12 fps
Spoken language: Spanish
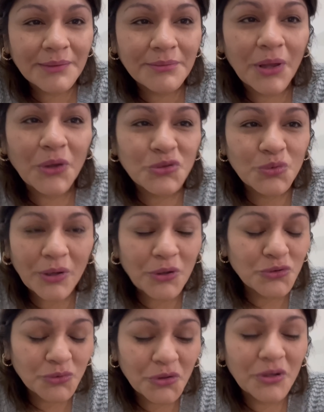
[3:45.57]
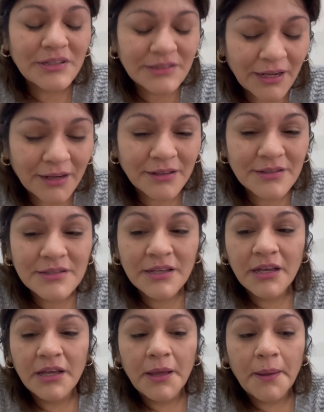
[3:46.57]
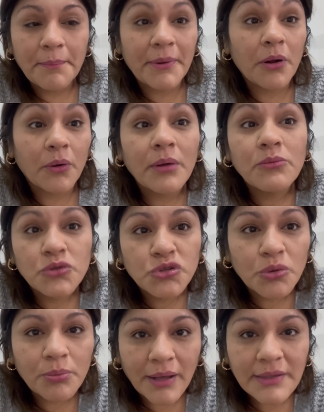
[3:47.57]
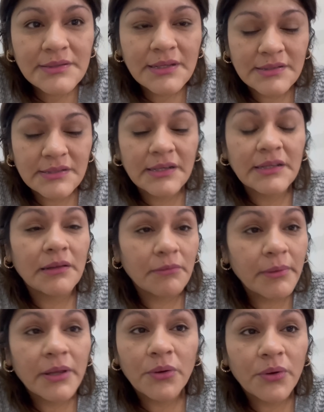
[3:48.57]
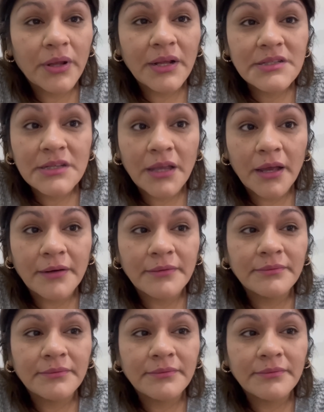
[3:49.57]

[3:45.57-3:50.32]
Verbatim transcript: Me ha dado sueño, sueño en las tardes, pero ahora mucho más. Así que también me quiero ir a chequear.